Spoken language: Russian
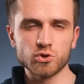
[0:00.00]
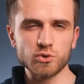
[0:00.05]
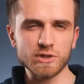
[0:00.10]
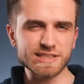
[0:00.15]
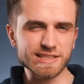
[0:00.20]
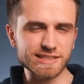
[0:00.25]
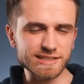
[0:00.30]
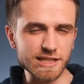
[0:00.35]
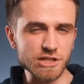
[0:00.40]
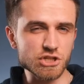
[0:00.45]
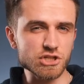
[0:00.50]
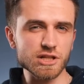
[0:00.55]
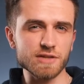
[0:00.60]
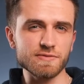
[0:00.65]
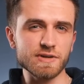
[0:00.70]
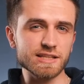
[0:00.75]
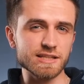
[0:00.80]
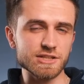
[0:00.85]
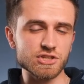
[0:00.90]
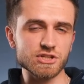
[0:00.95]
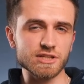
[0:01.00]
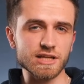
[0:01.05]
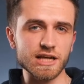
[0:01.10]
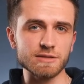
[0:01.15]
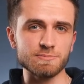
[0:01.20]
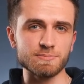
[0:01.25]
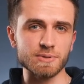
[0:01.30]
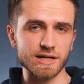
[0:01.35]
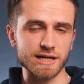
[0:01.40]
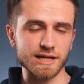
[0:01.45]
то есть где человек
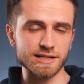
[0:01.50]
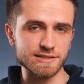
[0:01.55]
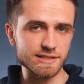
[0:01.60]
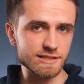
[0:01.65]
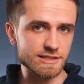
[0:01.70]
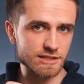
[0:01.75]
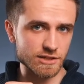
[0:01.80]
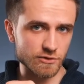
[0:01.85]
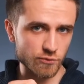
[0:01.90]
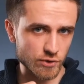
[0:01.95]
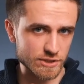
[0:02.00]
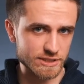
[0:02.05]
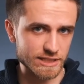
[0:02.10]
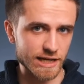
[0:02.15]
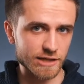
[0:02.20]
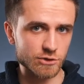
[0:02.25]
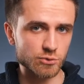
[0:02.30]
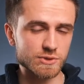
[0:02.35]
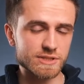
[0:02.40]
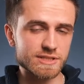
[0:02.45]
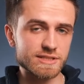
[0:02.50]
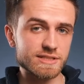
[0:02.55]
начинает проходить сквозь эту